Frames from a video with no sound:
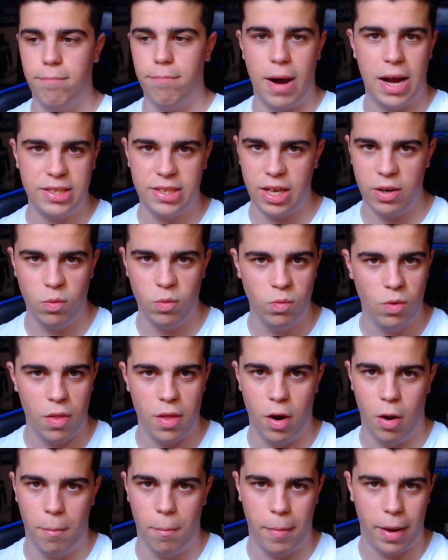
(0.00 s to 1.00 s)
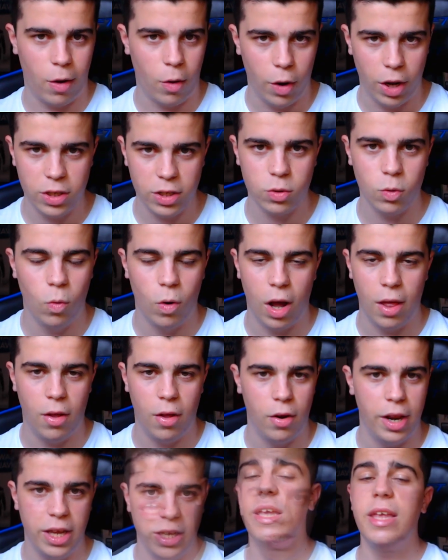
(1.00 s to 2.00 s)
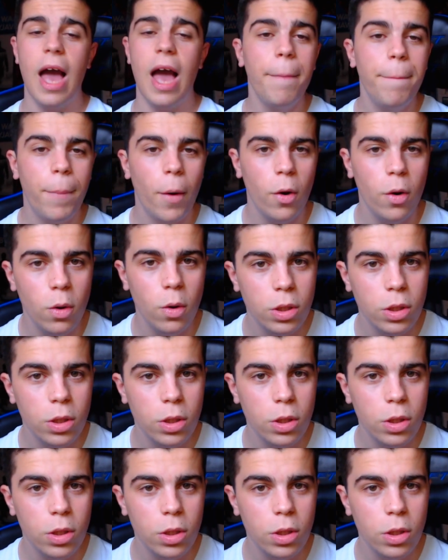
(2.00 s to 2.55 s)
va a ser uno de los mejores jugadores. Y ya por